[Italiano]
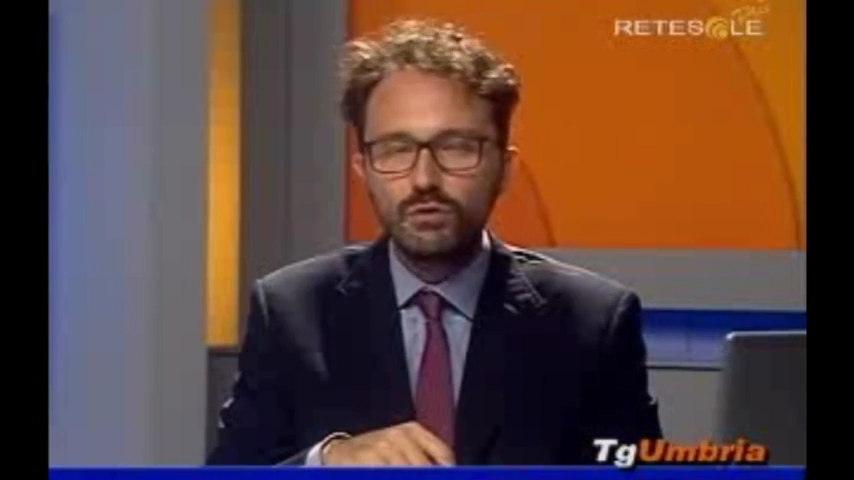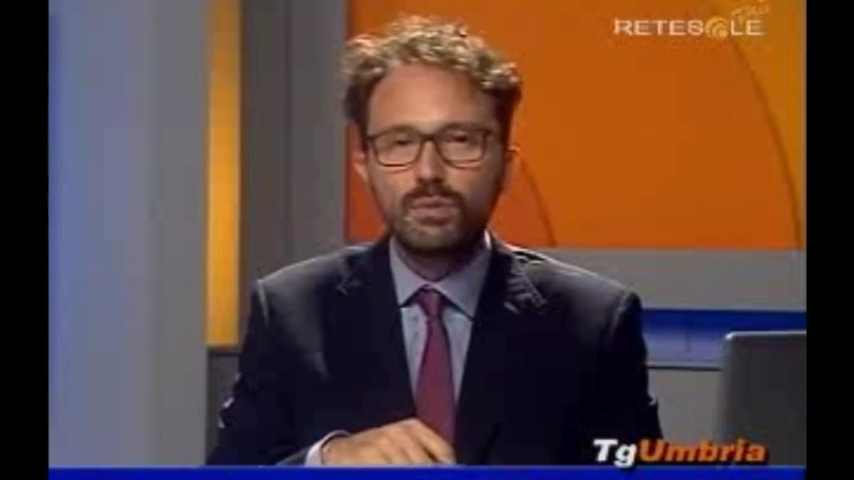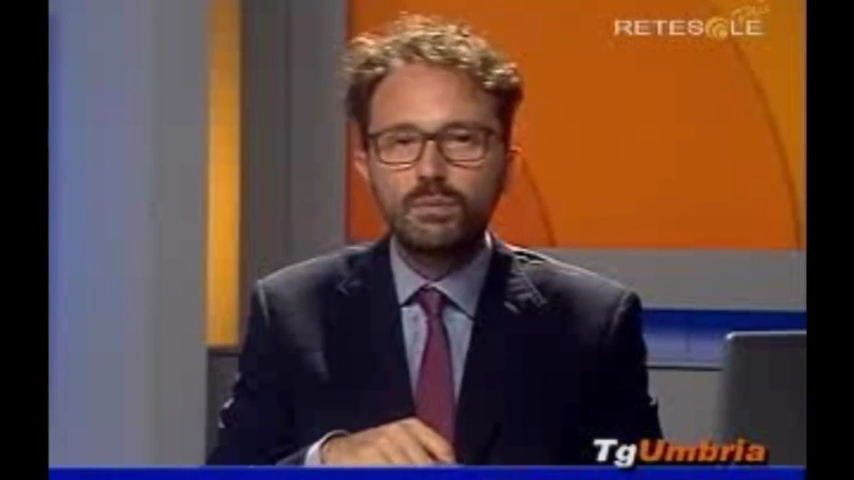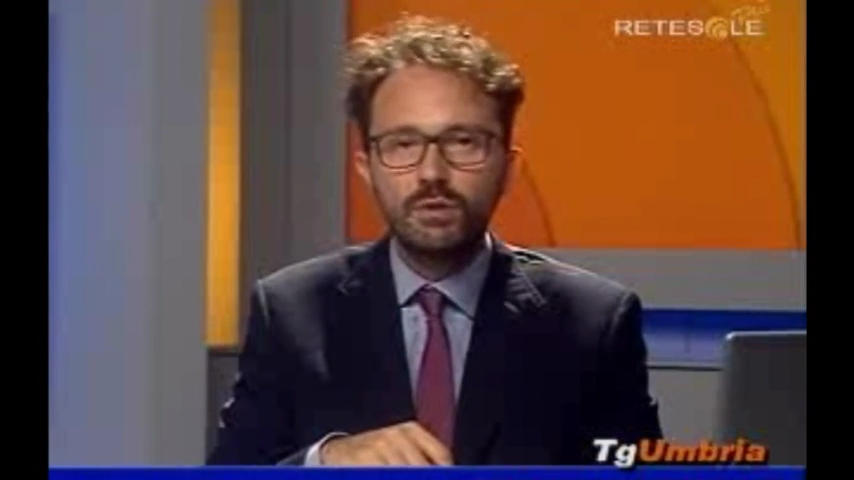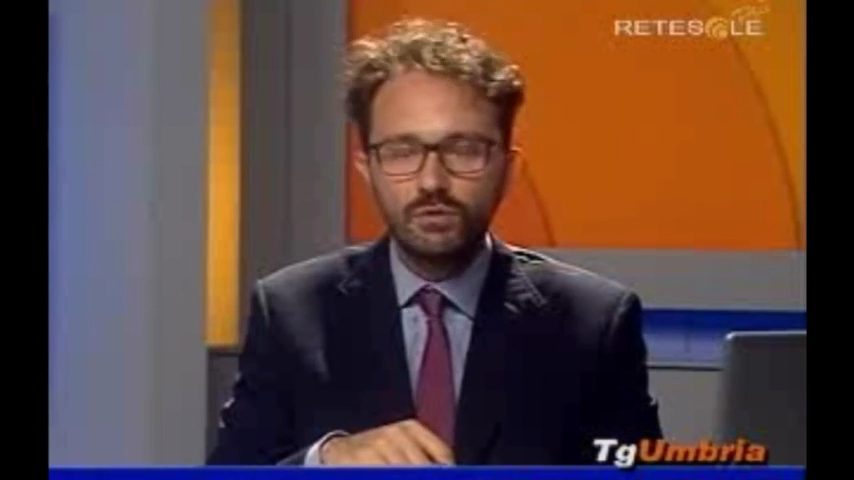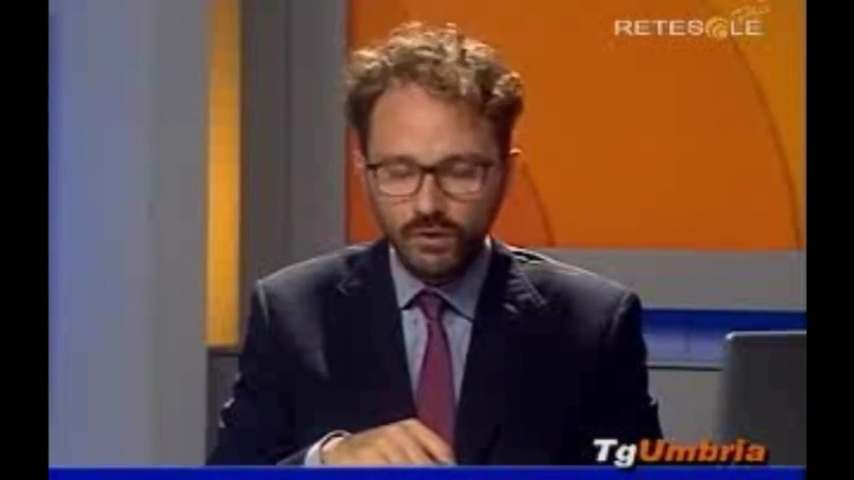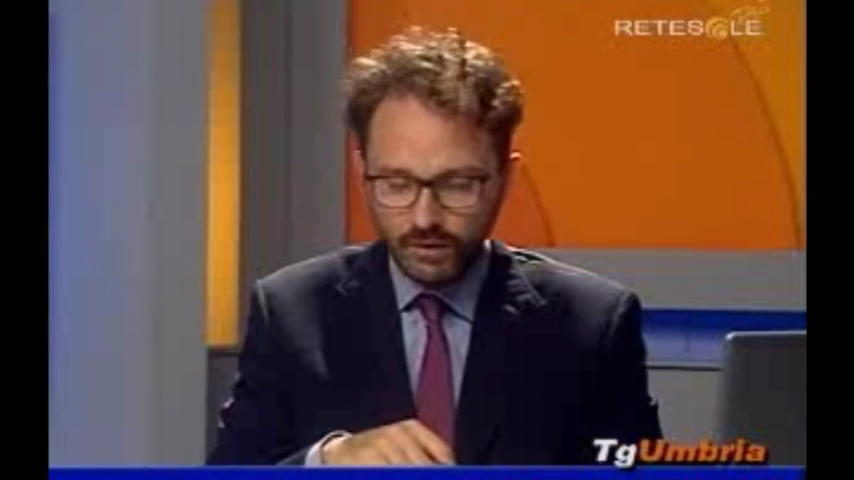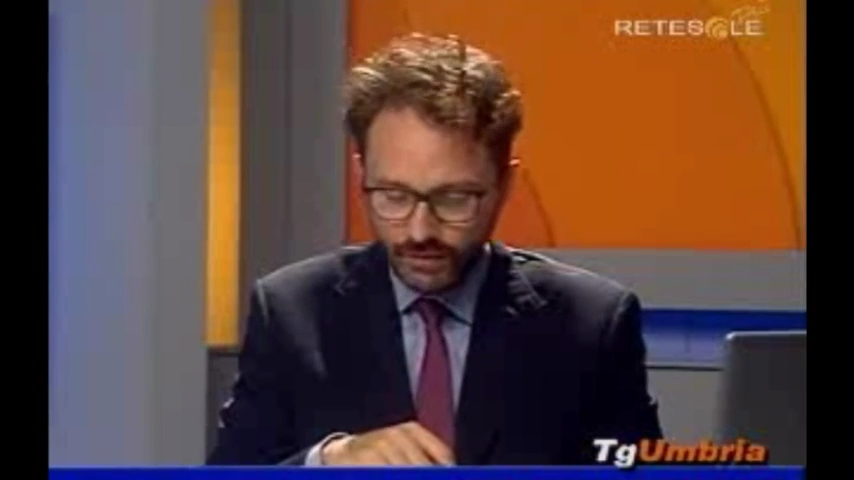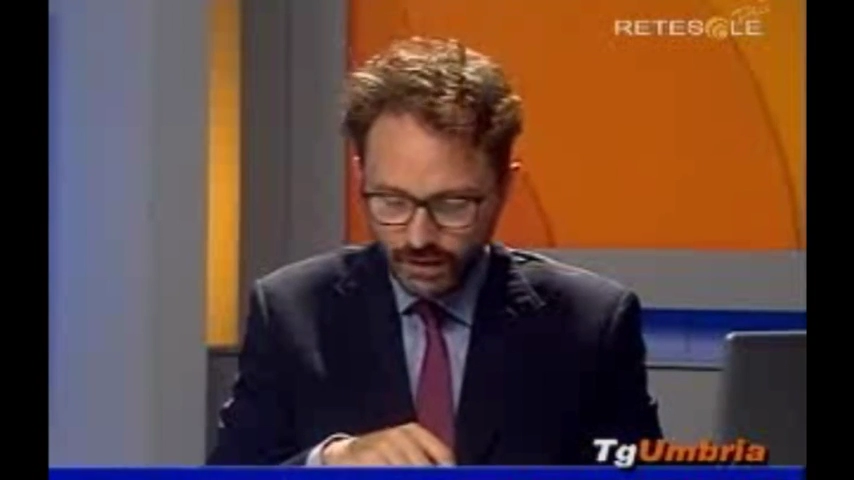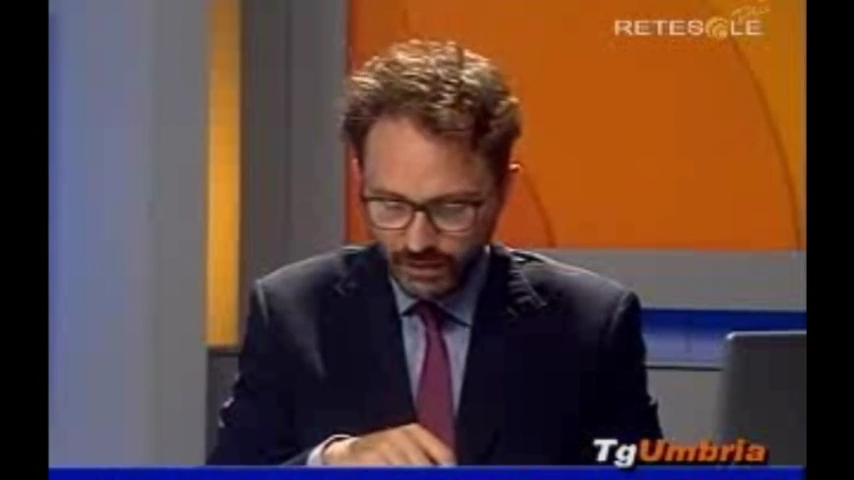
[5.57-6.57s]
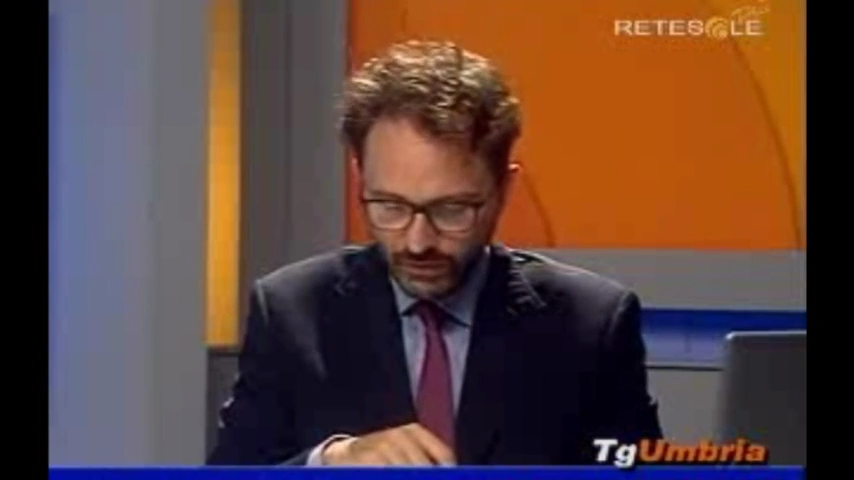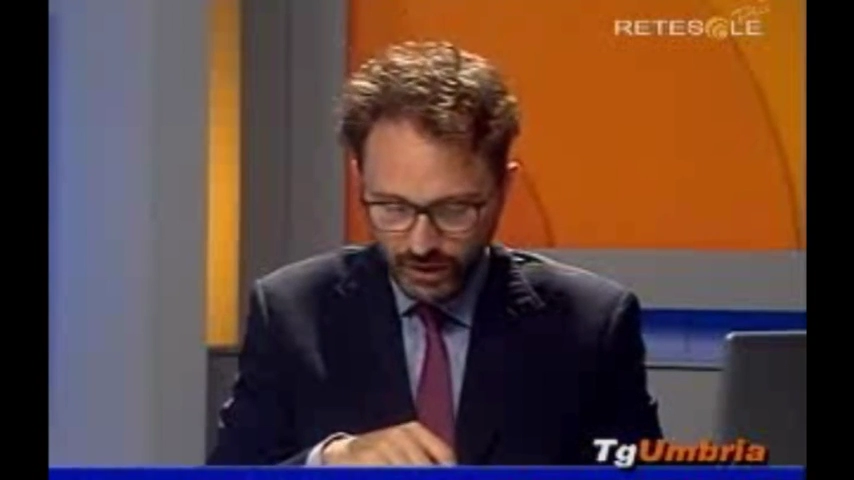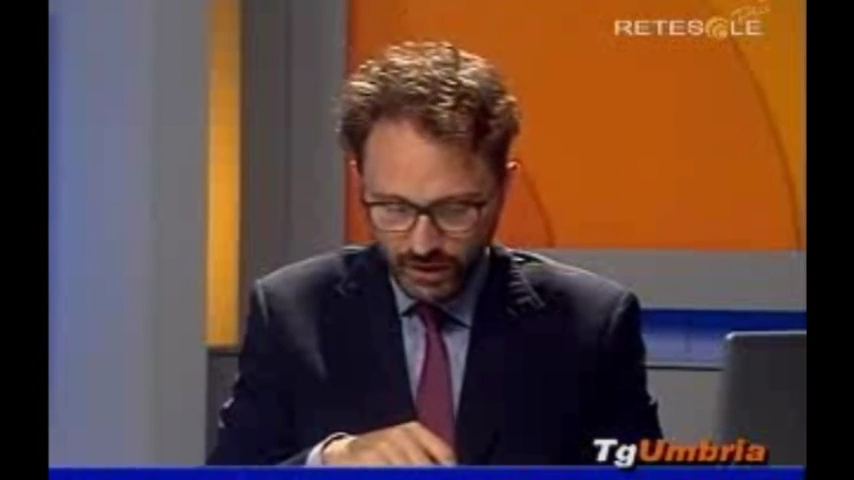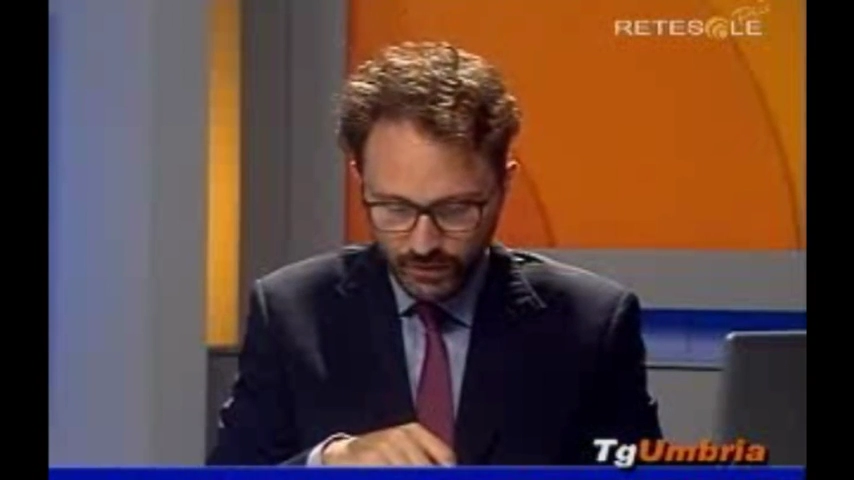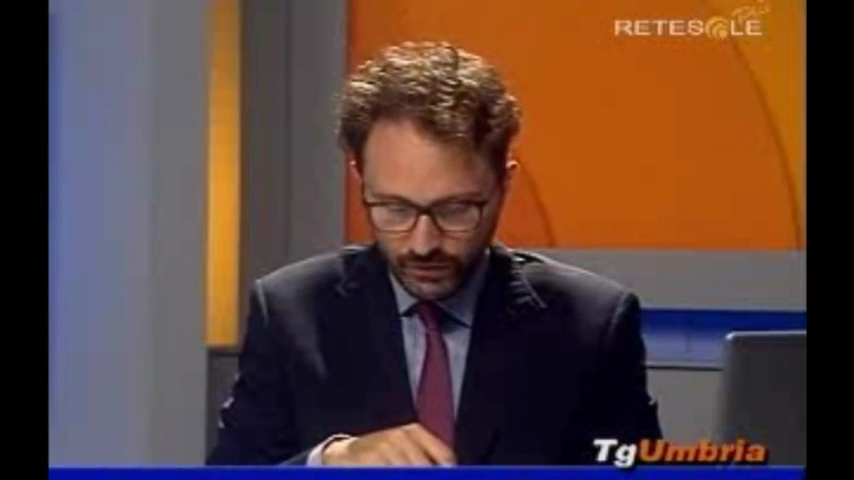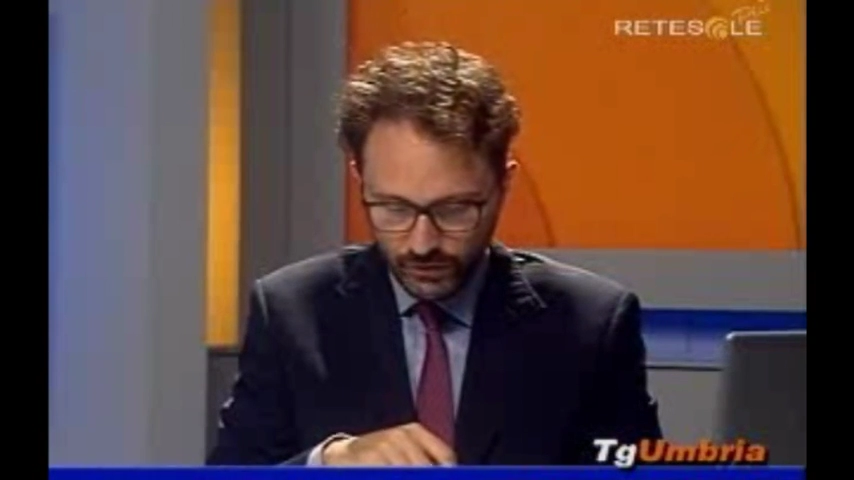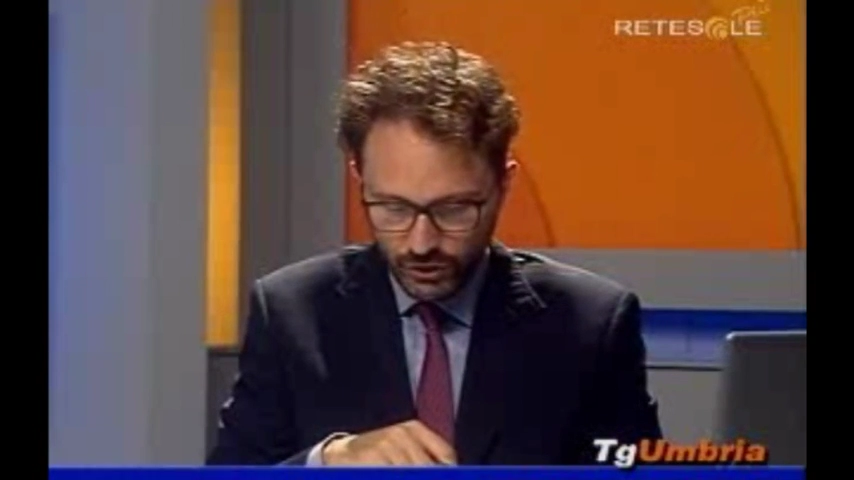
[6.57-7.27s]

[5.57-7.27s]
promosso da Pharma Service